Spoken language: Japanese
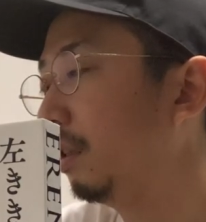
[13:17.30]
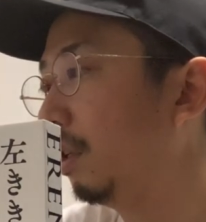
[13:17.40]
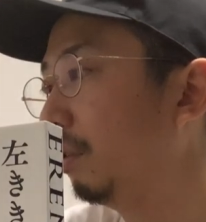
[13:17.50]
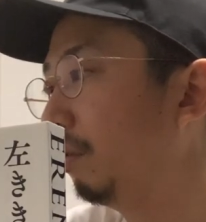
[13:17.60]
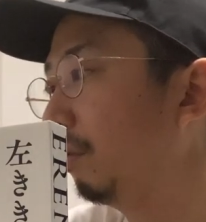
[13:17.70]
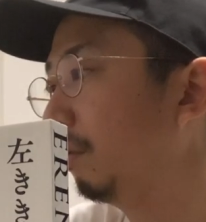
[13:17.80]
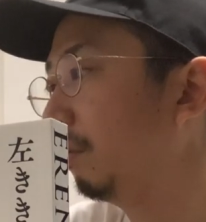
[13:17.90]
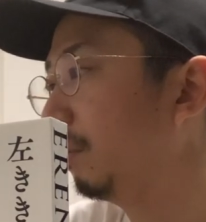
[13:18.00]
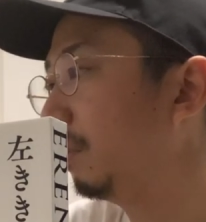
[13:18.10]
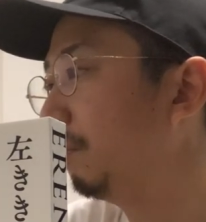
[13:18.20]
あ
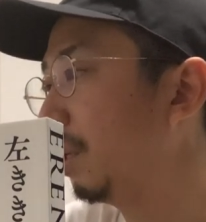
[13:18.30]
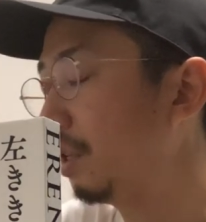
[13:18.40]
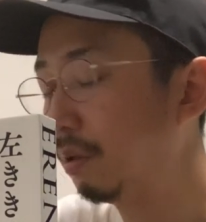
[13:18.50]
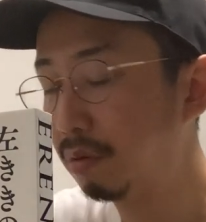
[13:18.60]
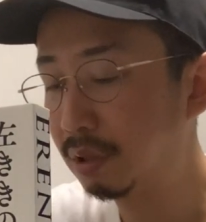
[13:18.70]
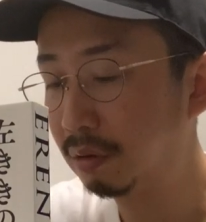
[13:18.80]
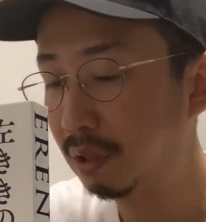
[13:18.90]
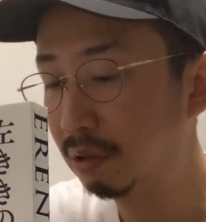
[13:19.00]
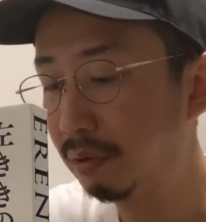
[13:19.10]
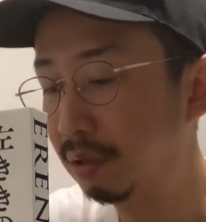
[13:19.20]
の、まあ、成功した
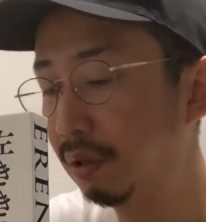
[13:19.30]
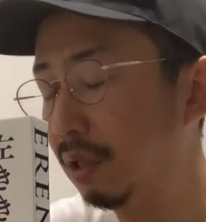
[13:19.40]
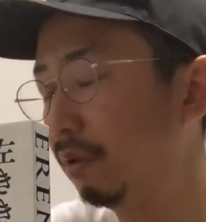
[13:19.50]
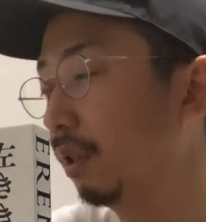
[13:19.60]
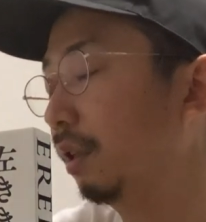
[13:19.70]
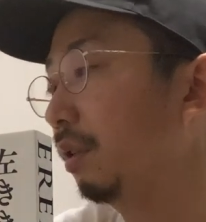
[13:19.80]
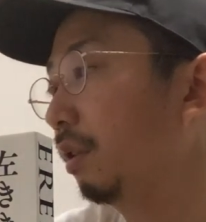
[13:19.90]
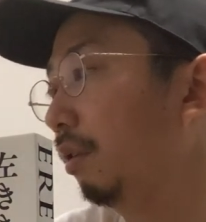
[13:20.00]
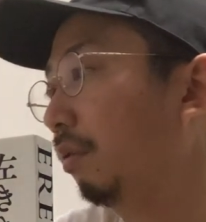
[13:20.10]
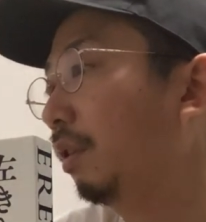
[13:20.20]
クラウドファンディングだったんです
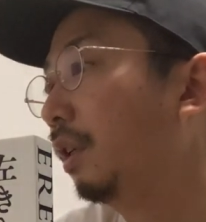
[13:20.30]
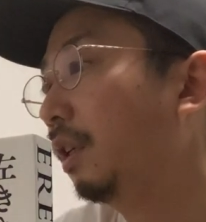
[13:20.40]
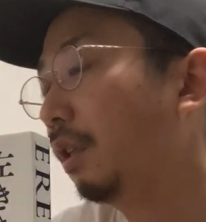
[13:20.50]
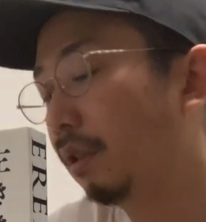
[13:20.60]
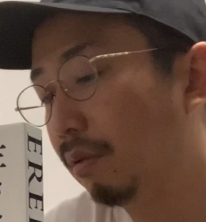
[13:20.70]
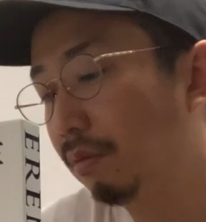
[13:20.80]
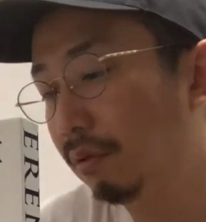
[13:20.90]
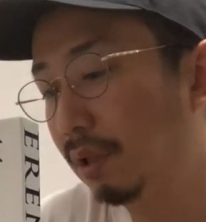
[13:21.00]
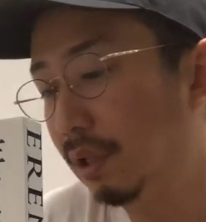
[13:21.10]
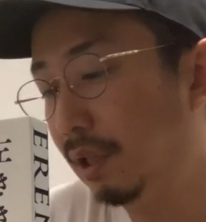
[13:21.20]
けど、その
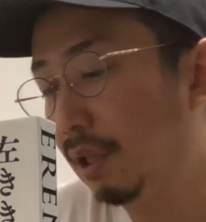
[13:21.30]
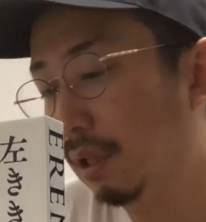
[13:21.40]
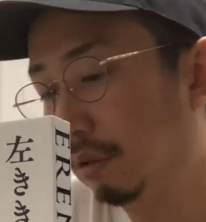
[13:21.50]
時に、あ